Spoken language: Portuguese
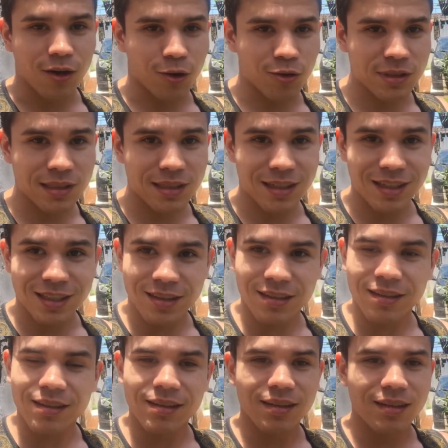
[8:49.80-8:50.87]
Ou
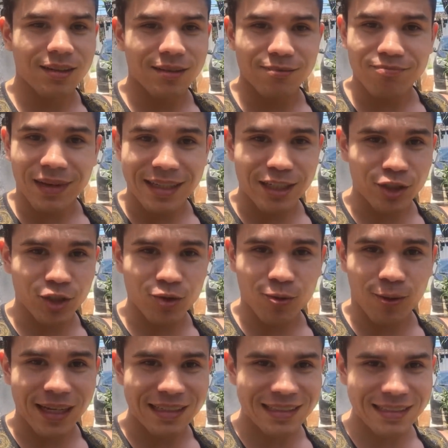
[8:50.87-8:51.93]
seja, a gente não
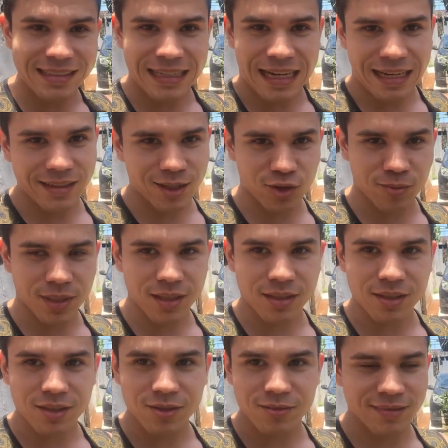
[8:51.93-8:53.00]
conhece nada sobre
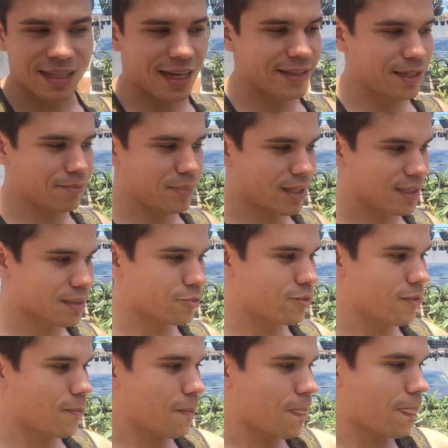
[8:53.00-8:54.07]
isso, nada
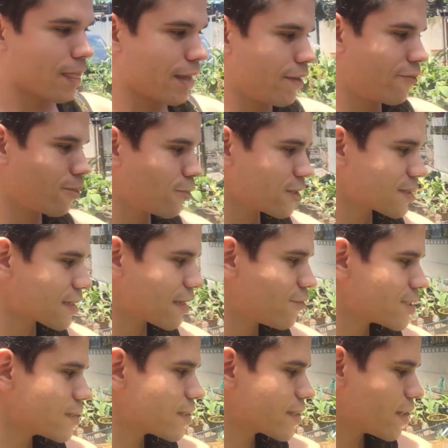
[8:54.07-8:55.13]
mesmo. Eu vou mostrar
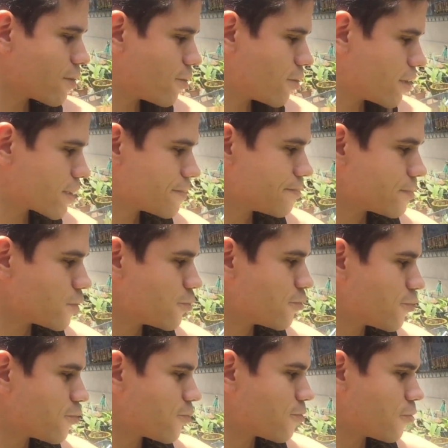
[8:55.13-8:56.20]
para vocês aqui agora um,
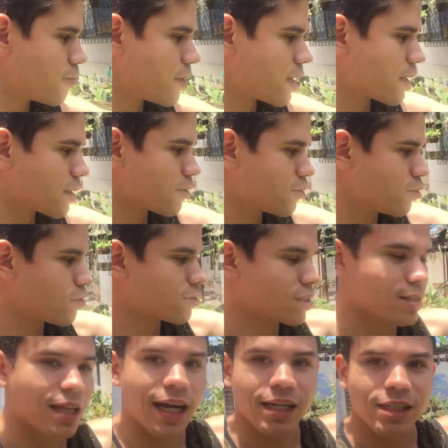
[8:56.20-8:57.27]
uma
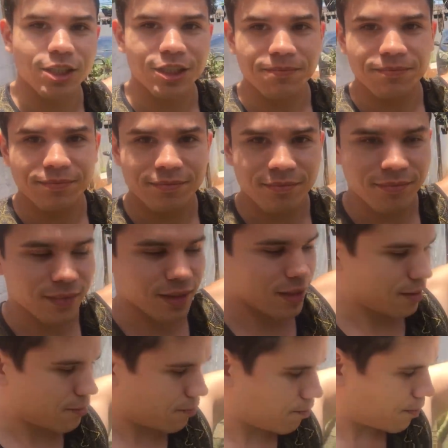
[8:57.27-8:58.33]
curiosidade
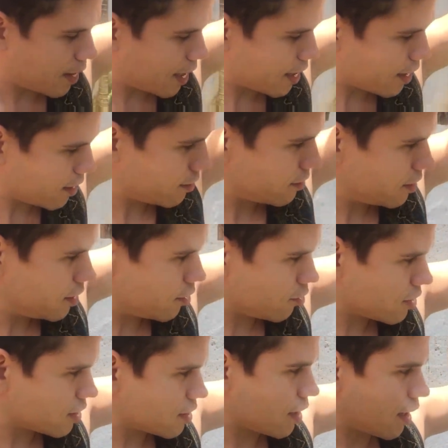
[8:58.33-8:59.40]
para
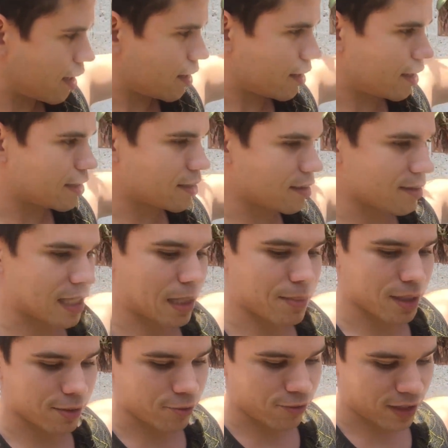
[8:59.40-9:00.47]
ilustrar esse
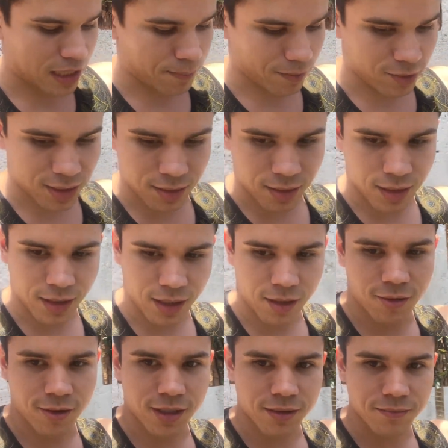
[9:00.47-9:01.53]
tema que eu vou falar para vocês aqui
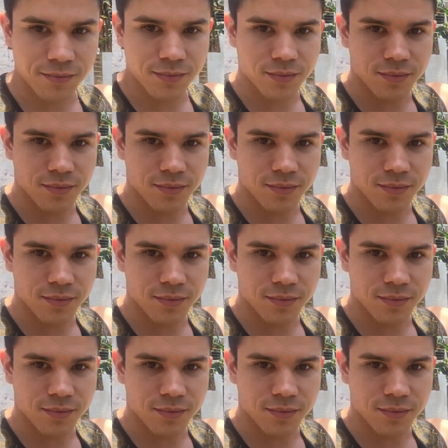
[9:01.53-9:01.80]
agora.